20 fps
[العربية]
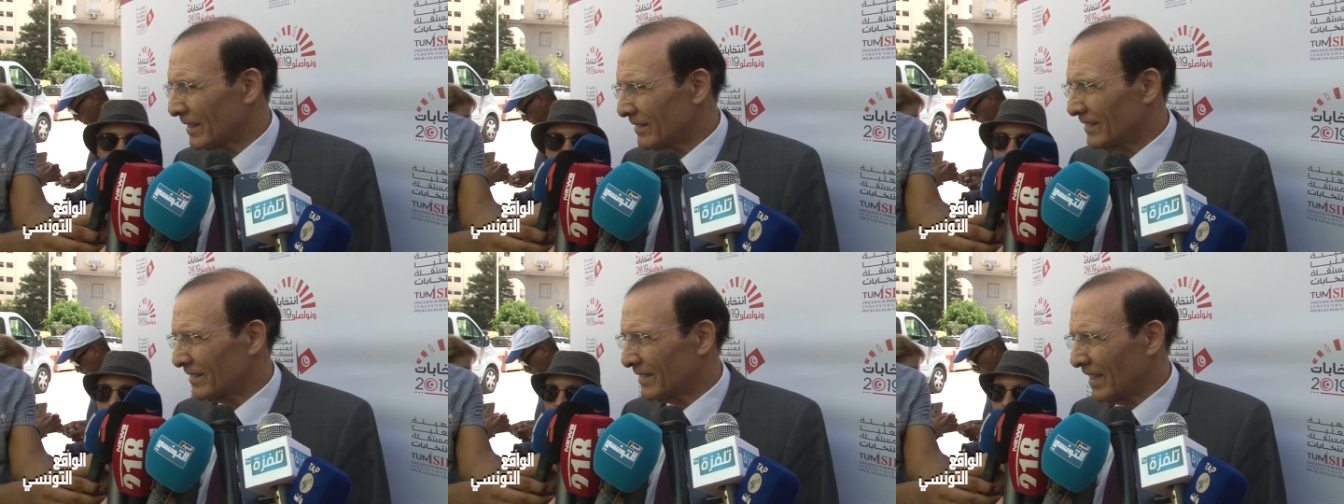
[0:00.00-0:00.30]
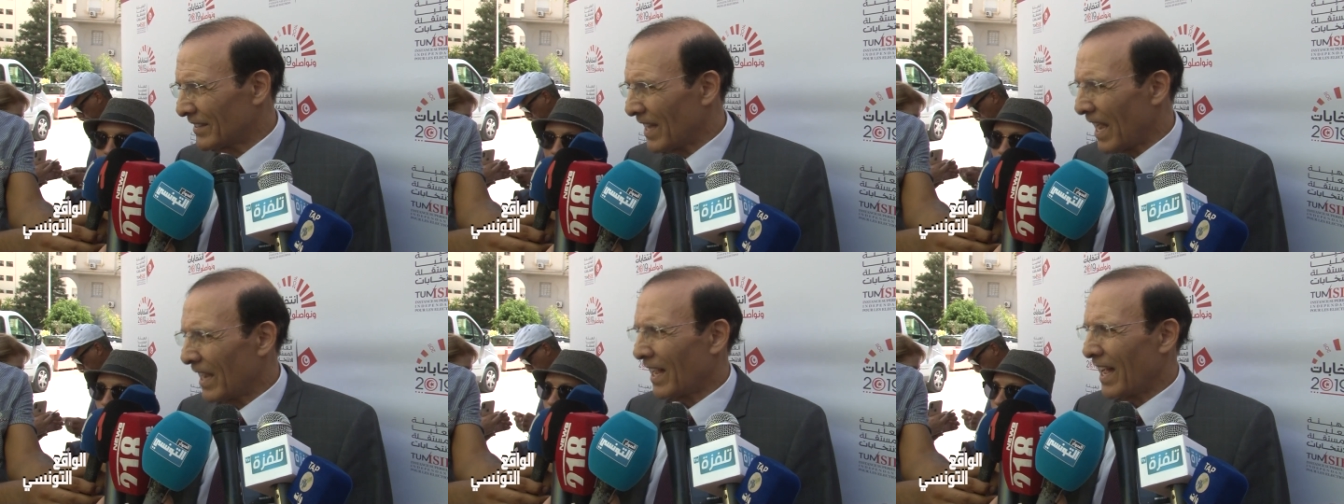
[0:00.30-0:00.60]

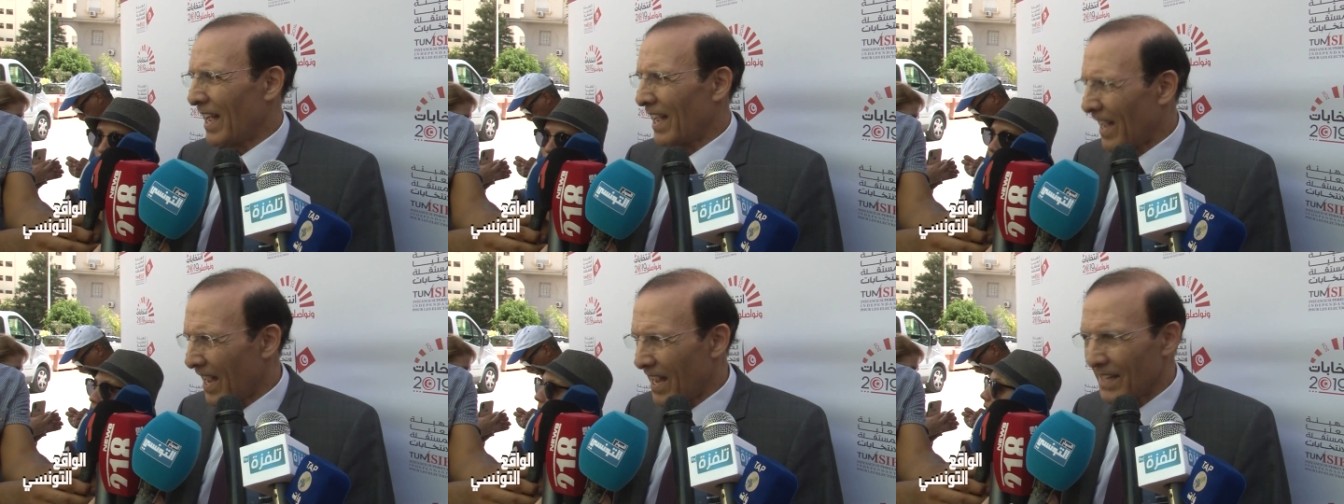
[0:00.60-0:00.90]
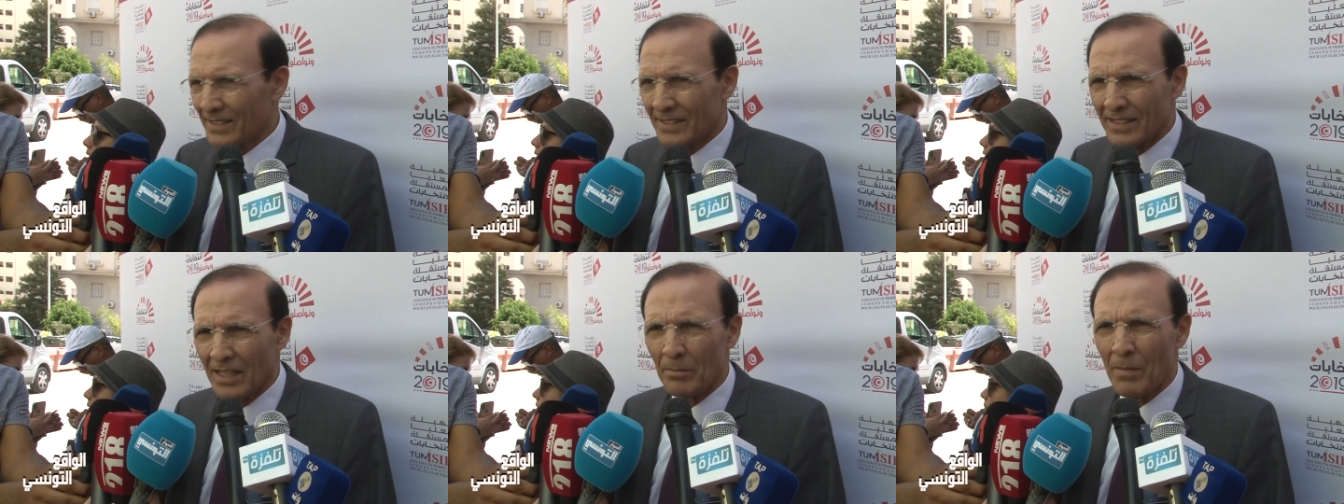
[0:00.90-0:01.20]
صداقة
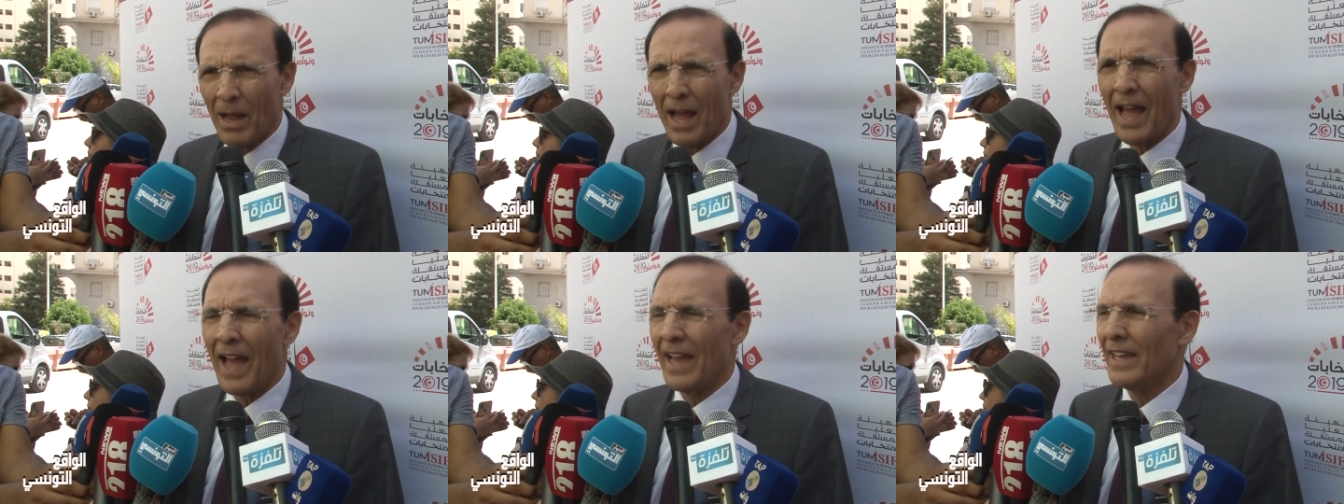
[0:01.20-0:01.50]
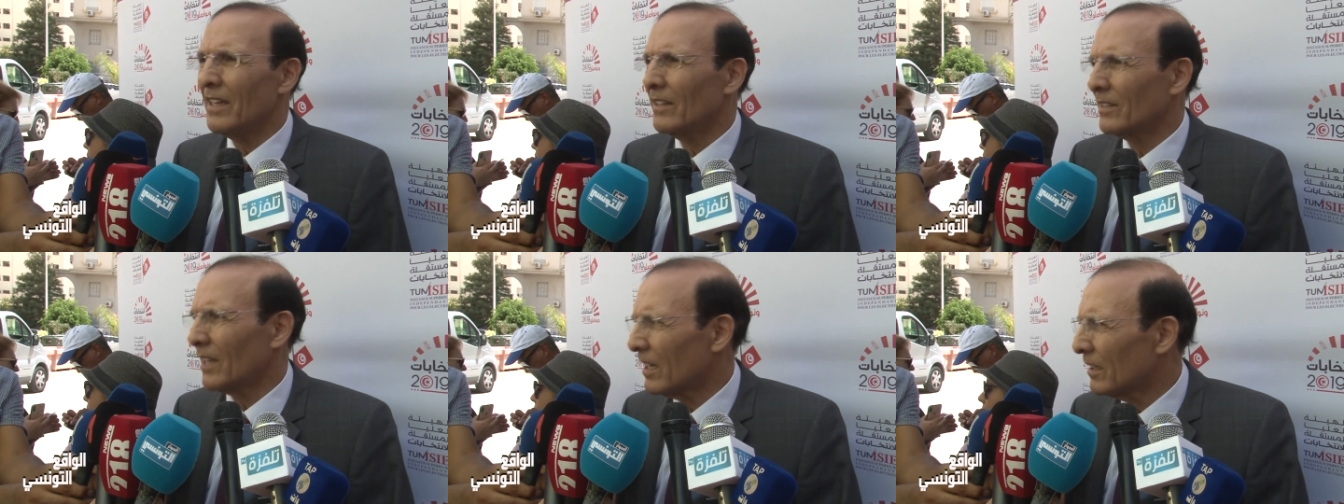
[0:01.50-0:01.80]
خاصة مع
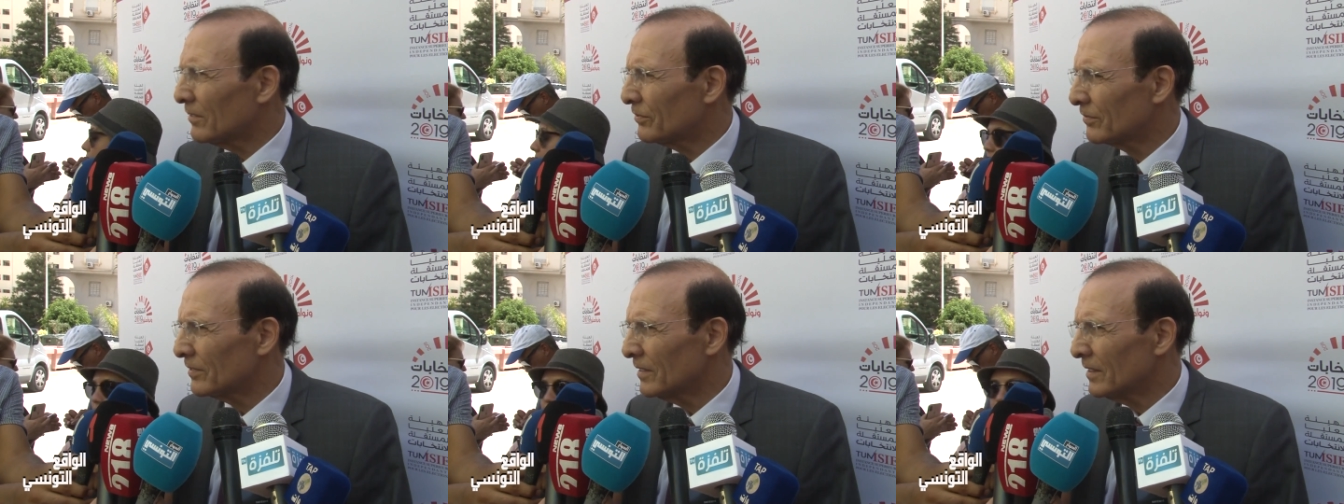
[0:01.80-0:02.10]
أي طرف